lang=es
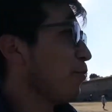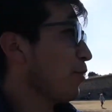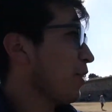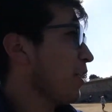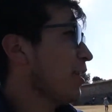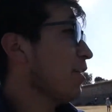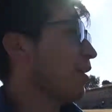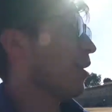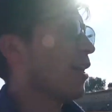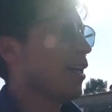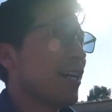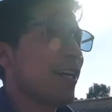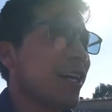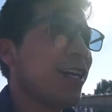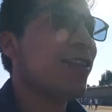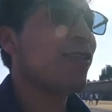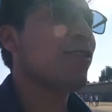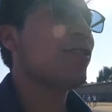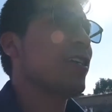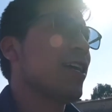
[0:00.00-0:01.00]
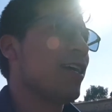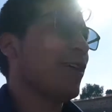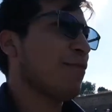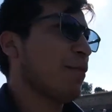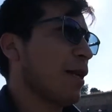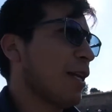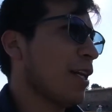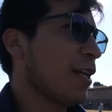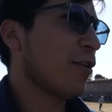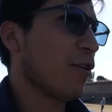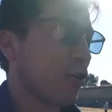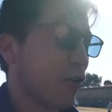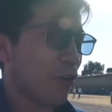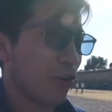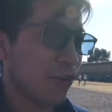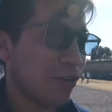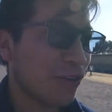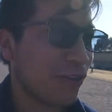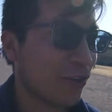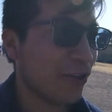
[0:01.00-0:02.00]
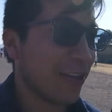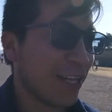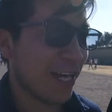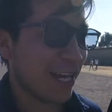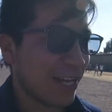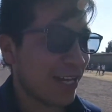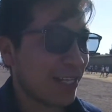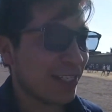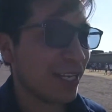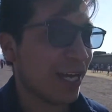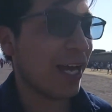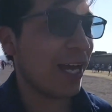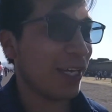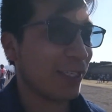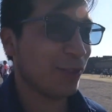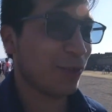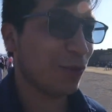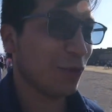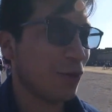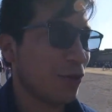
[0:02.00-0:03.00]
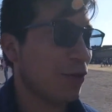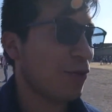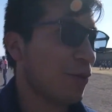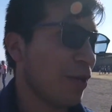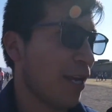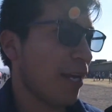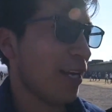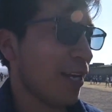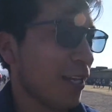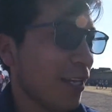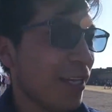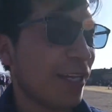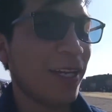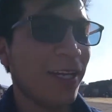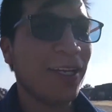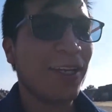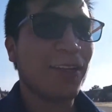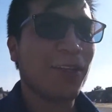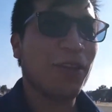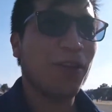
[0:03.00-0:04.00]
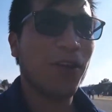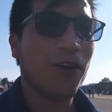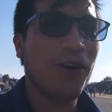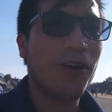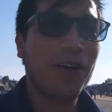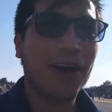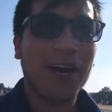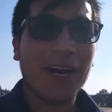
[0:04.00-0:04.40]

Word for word: pero le dije a Alejandro, o sea, para que lo ronroneara a su novia, no